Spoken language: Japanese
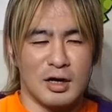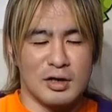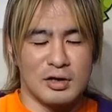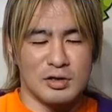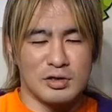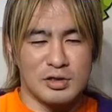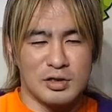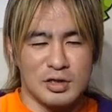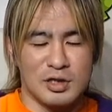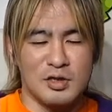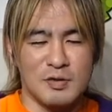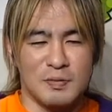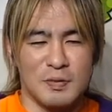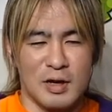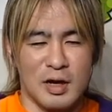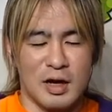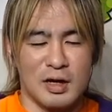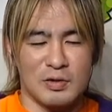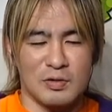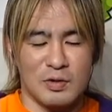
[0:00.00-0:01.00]
GT
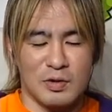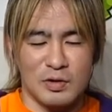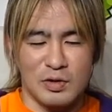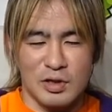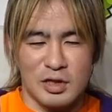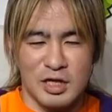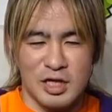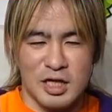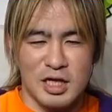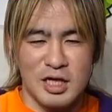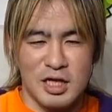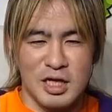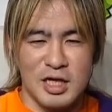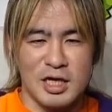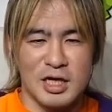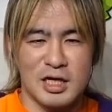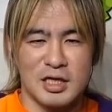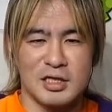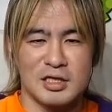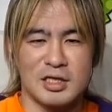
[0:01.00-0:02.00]

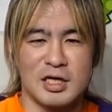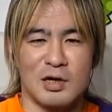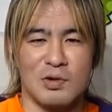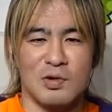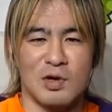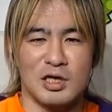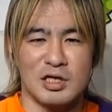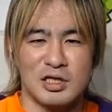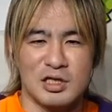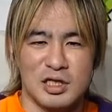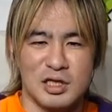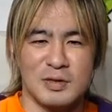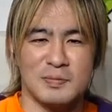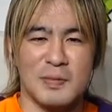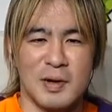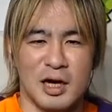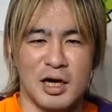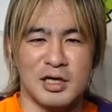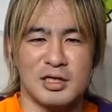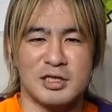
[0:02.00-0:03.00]
が好きなのか、
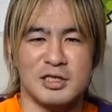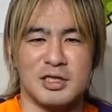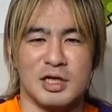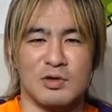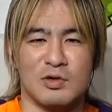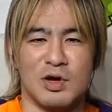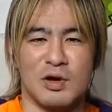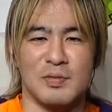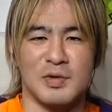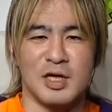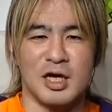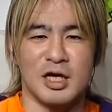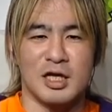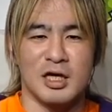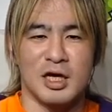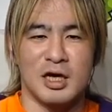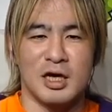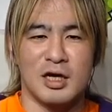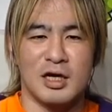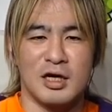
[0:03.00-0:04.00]
スーパーが好きなのかみたい
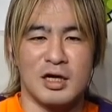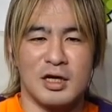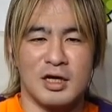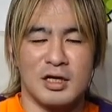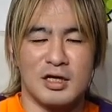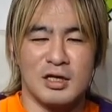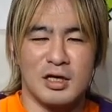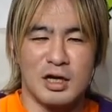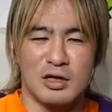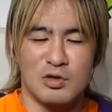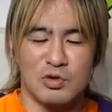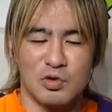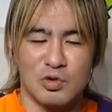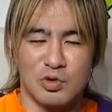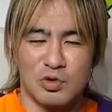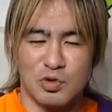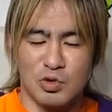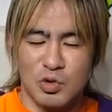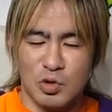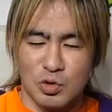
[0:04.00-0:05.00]
な。でちょっ
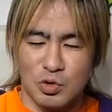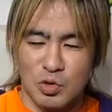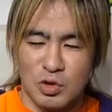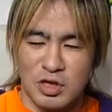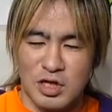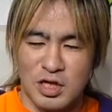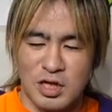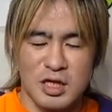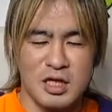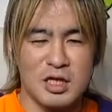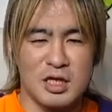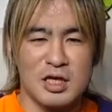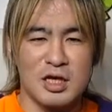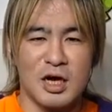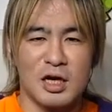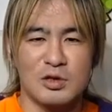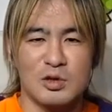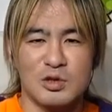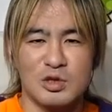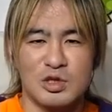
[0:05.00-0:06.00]
と GT
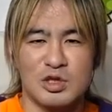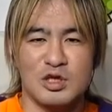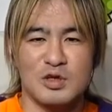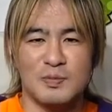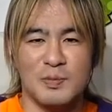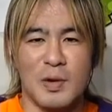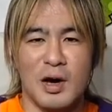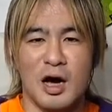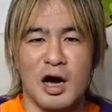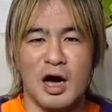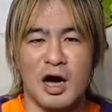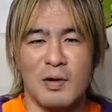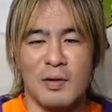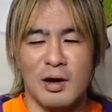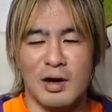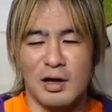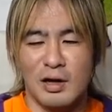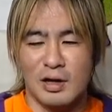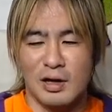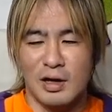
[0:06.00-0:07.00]
派とスーパー派
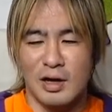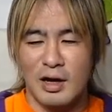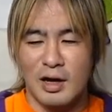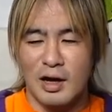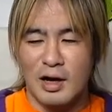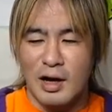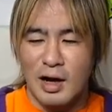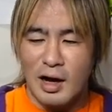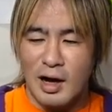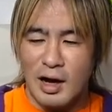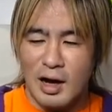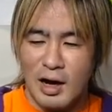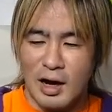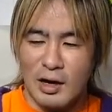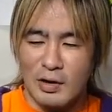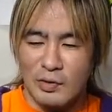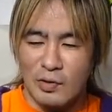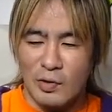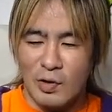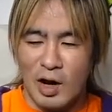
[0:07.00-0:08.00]
は
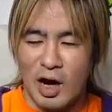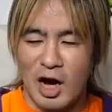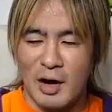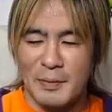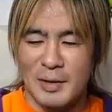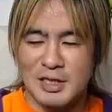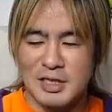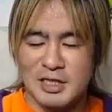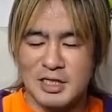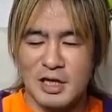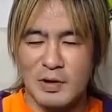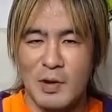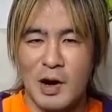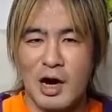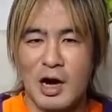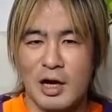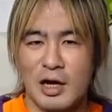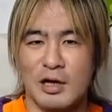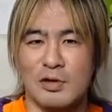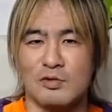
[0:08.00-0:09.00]
派閥で
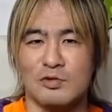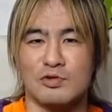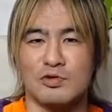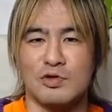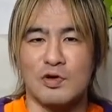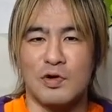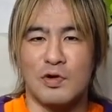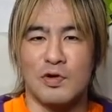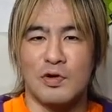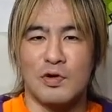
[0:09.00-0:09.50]
分かれるんですよ。